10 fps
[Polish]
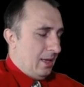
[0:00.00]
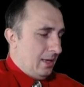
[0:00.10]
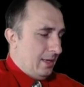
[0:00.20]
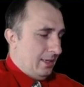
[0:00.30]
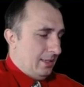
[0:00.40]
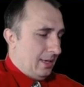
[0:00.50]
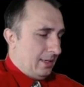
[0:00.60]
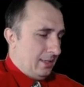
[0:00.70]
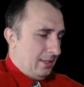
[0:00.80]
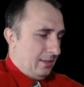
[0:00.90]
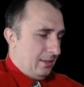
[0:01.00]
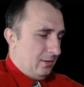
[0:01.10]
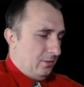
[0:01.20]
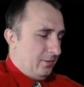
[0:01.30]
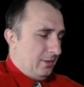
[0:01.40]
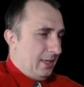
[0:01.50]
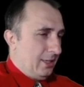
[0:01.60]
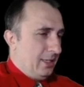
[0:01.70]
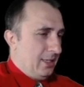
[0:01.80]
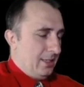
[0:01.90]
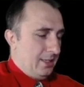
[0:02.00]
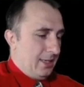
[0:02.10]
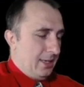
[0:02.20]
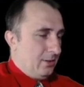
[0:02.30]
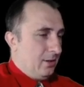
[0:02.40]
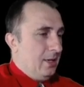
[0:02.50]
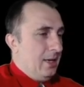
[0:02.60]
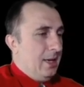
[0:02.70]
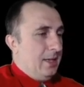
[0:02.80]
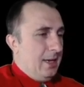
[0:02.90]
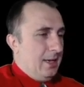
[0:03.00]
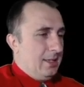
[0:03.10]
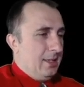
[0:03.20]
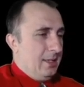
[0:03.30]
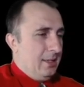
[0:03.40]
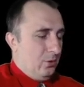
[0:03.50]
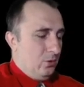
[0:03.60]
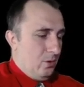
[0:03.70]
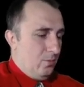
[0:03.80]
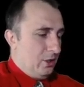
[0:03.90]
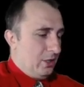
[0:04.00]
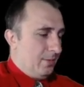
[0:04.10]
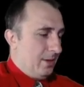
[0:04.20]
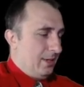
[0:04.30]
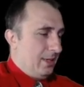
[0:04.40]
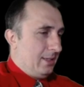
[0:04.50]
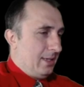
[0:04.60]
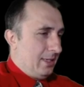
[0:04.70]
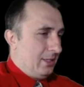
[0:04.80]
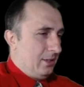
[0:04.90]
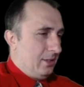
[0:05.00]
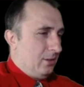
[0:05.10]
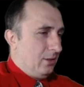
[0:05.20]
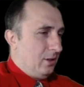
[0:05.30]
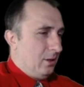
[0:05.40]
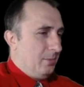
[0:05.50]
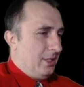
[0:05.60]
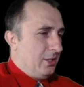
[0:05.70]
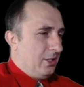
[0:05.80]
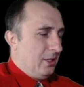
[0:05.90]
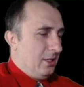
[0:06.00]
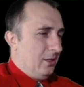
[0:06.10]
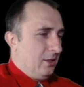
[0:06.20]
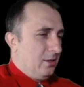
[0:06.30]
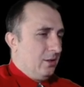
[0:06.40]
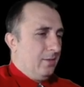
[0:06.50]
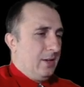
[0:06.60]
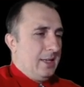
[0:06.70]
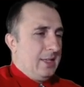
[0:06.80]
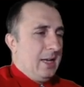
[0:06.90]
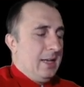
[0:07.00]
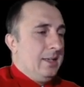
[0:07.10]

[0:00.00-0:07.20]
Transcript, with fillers: y równa się 0. Tak? Tu muszę pamiętać dorobić losowanie.